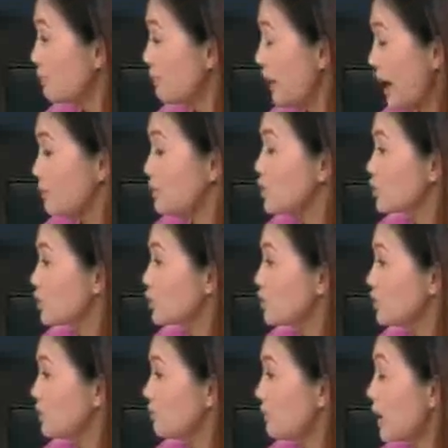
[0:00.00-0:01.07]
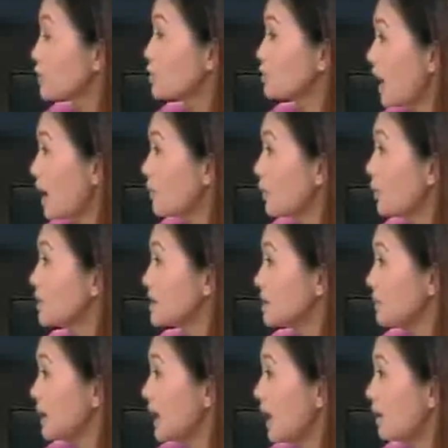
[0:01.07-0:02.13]
摆明说去帮助他们或
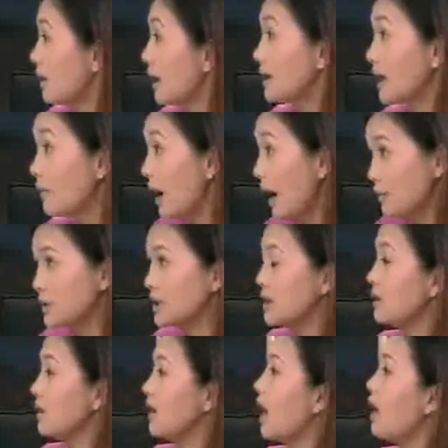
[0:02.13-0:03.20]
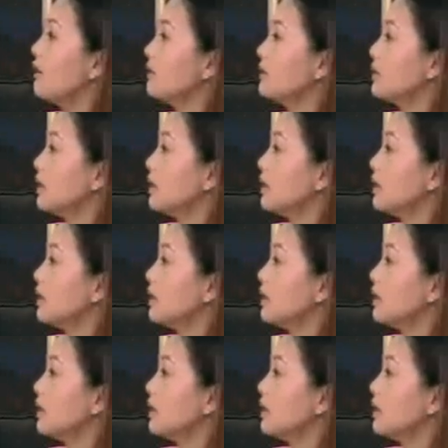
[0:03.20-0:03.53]
怎么样，哎，他们还不见得要。